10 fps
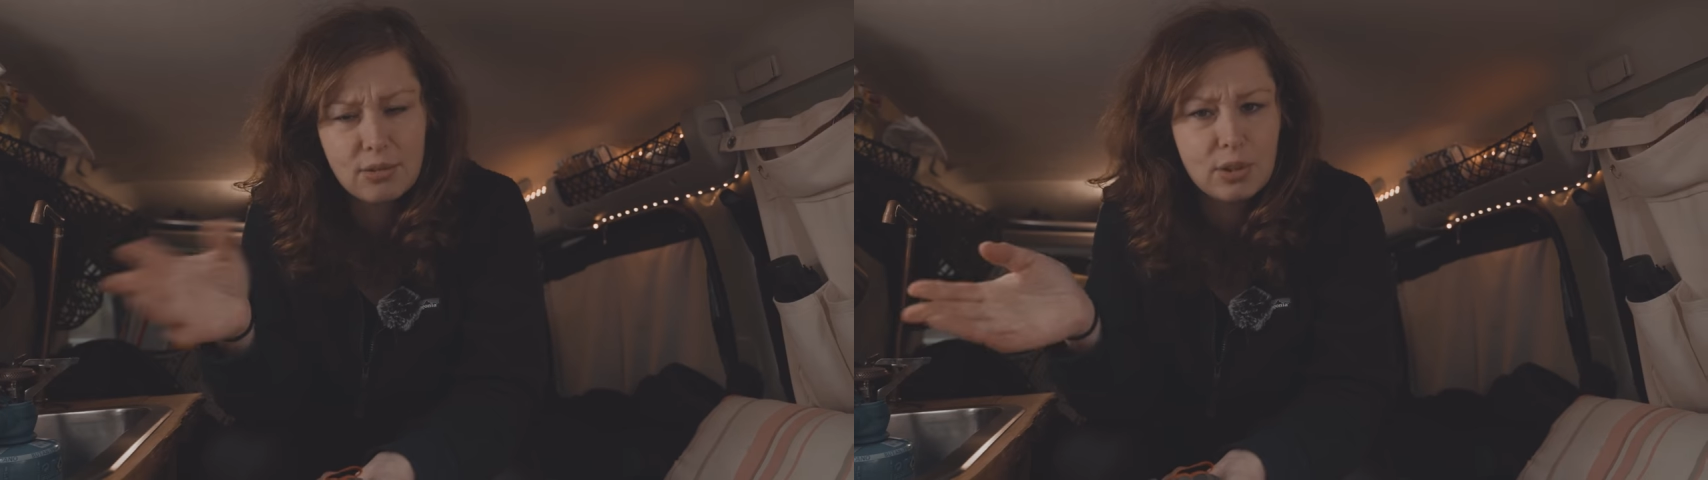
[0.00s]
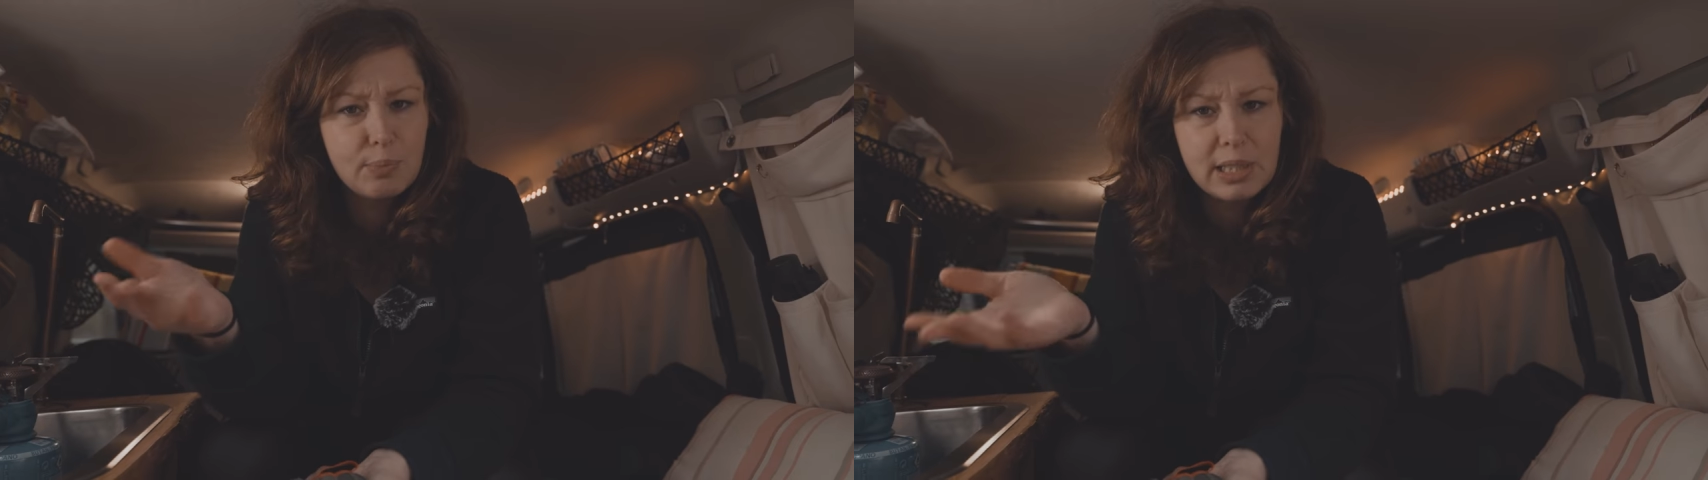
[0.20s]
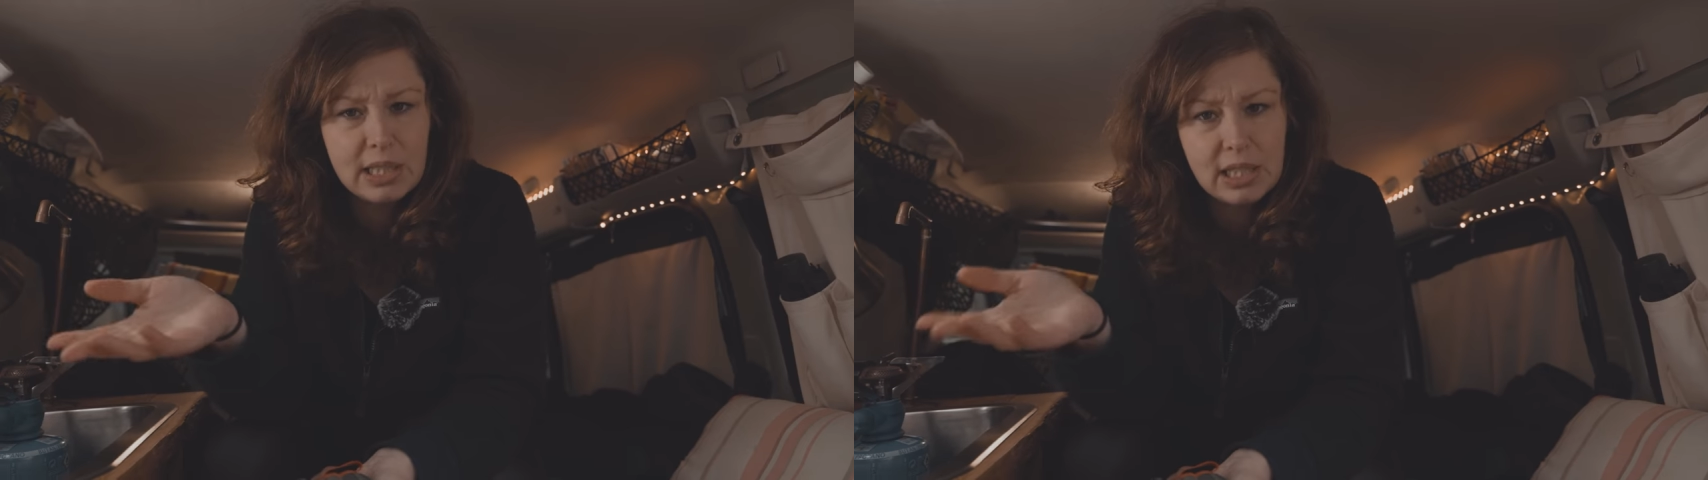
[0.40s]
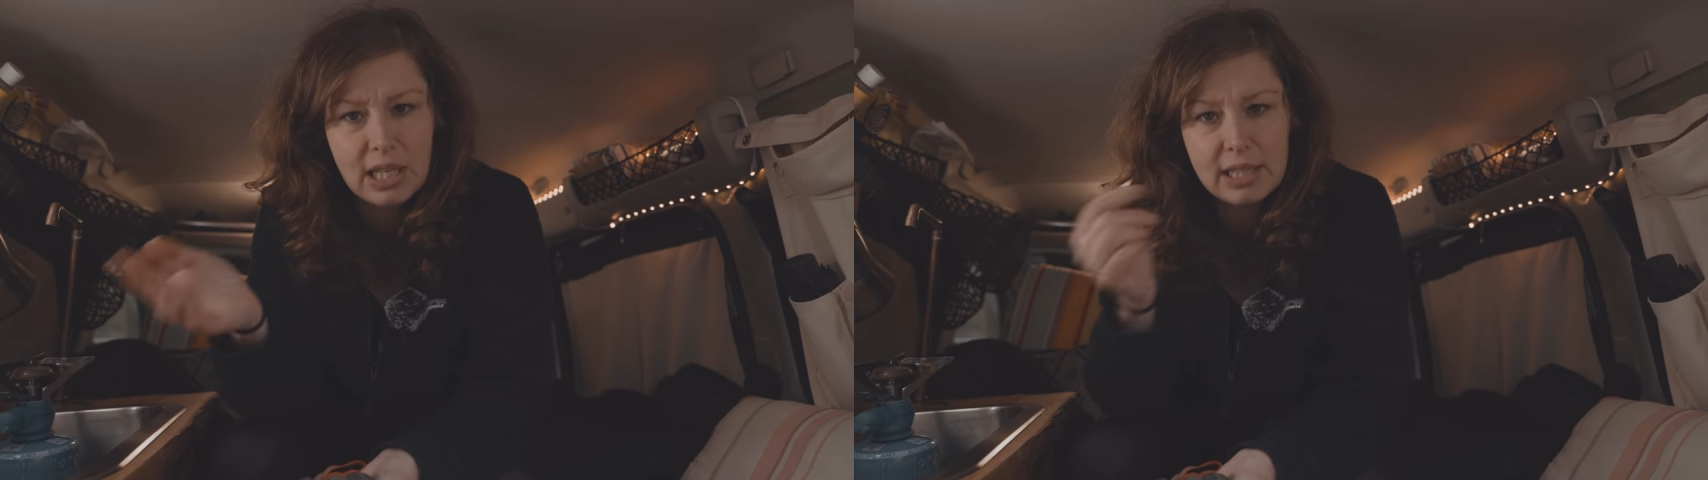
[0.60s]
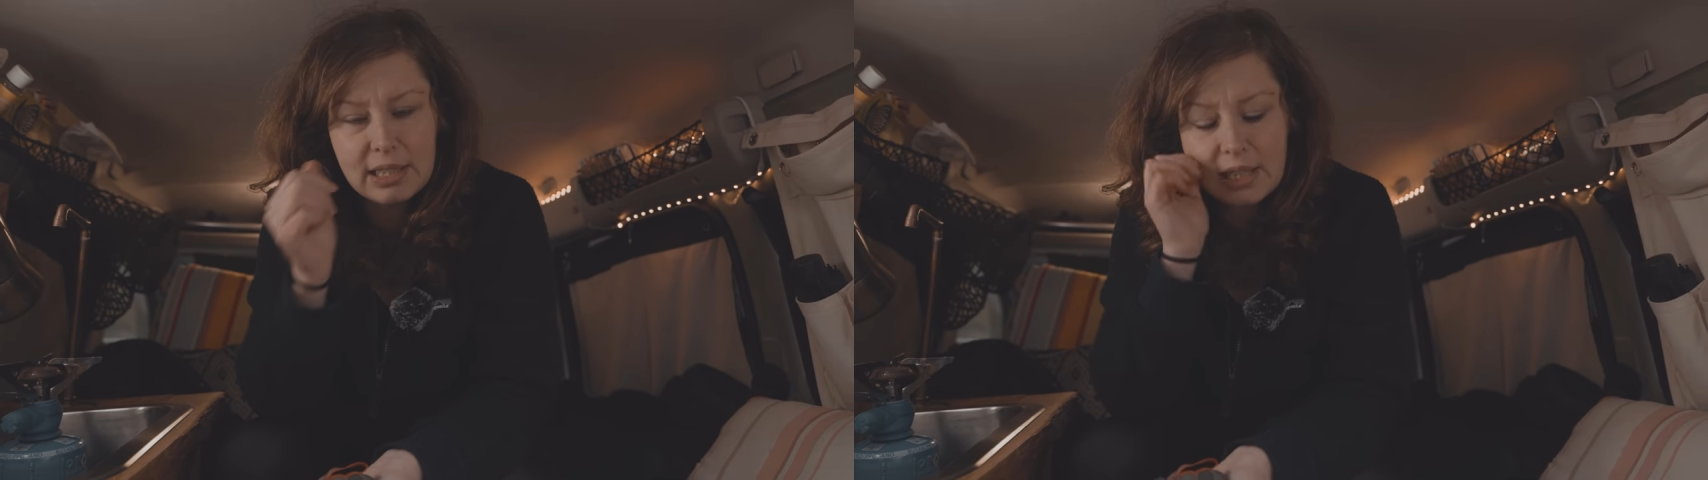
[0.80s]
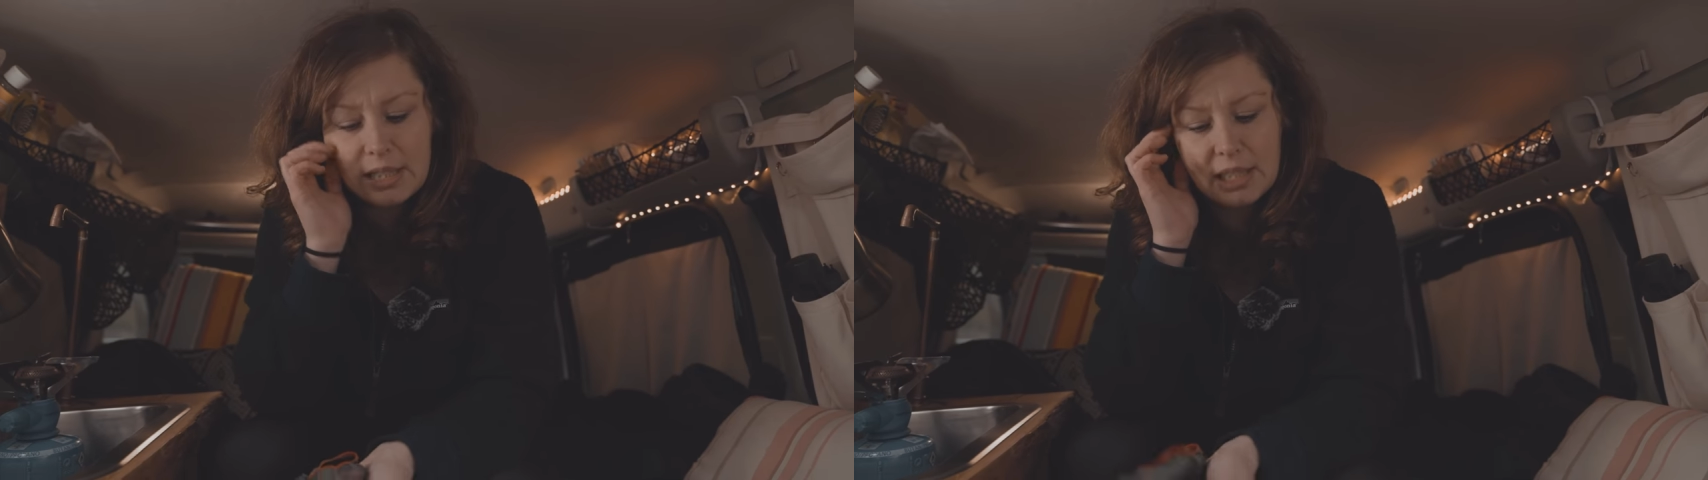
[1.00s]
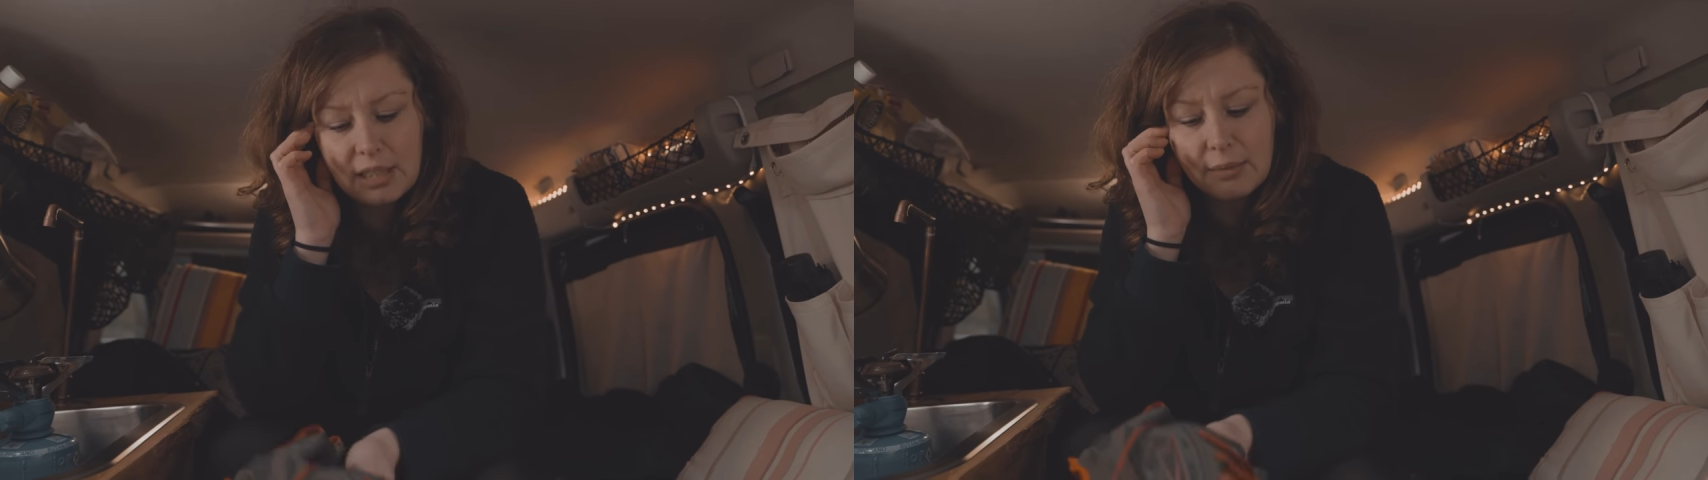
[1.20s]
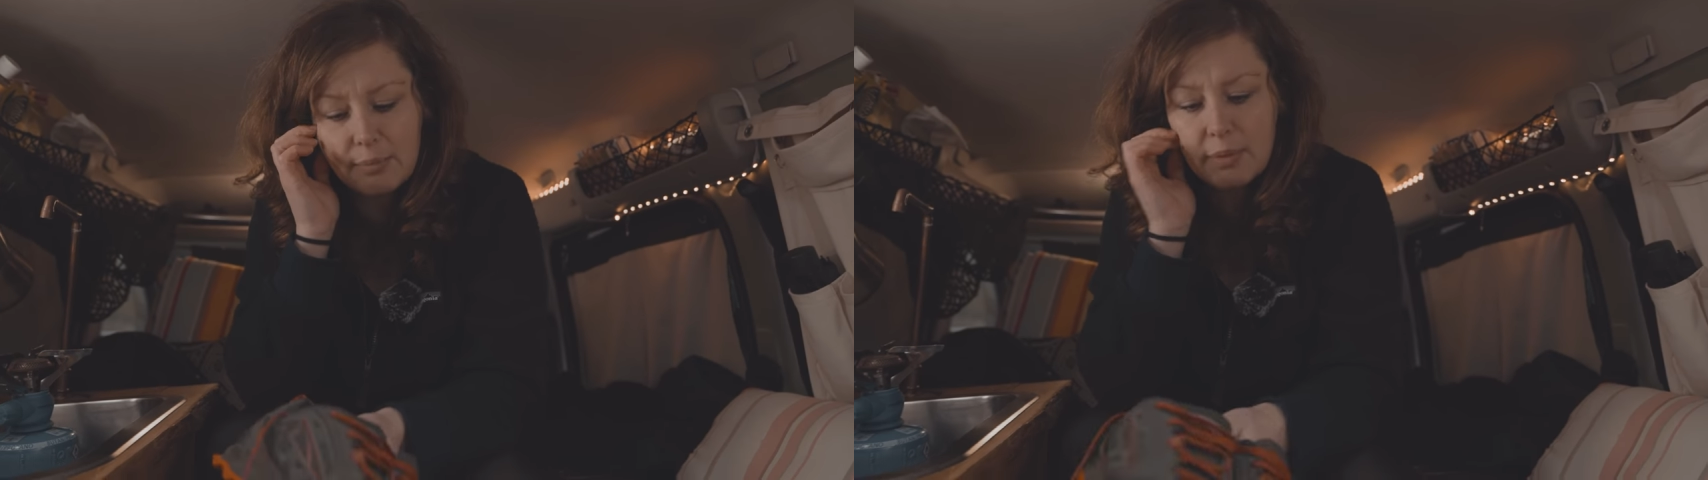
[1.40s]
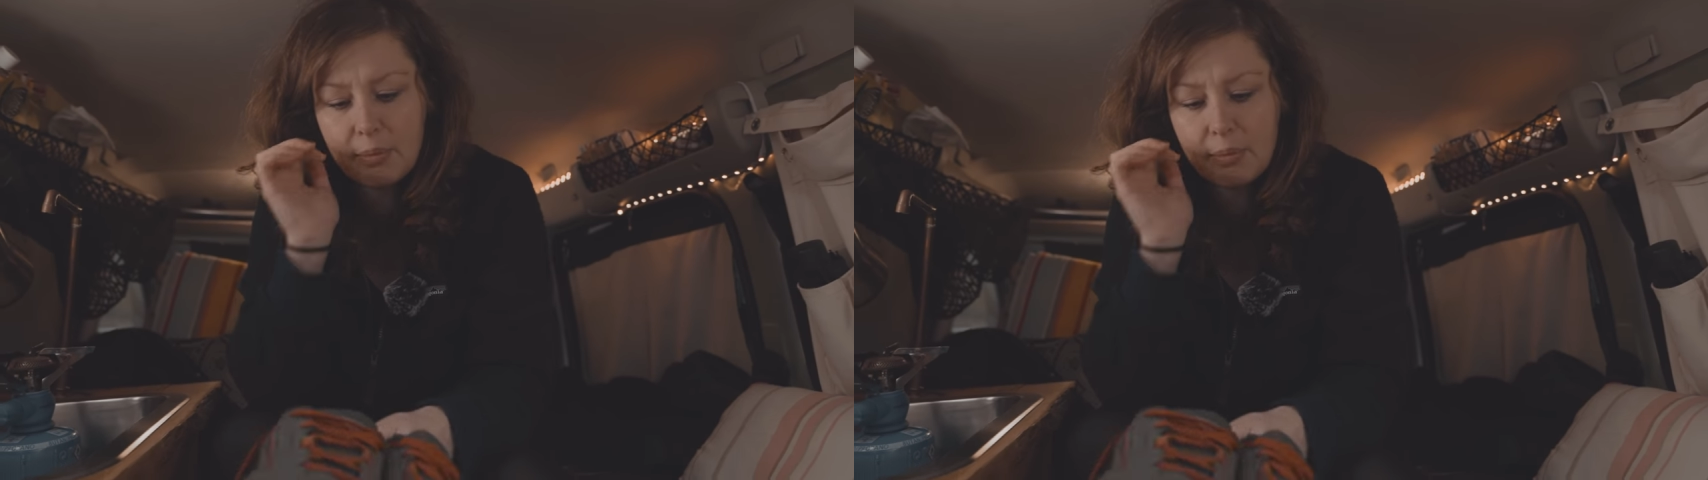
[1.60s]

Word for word: und so, das bedingt sich alles gegenseitig